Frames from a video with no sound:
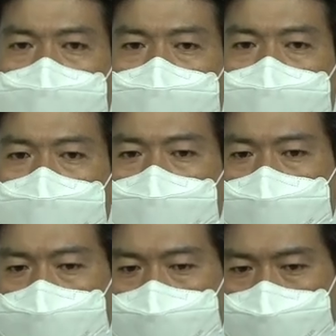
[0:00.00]

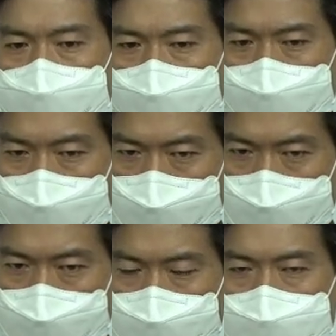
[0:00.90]
길을
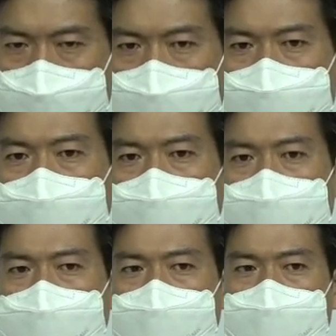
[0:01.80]

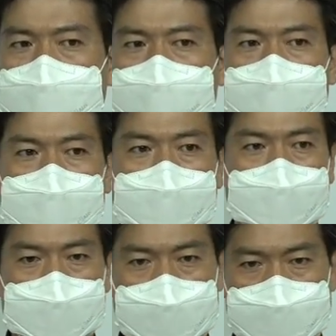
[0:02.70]
제시했는데 그 길을
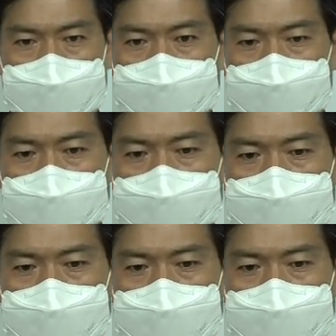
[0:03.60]
가지 않으면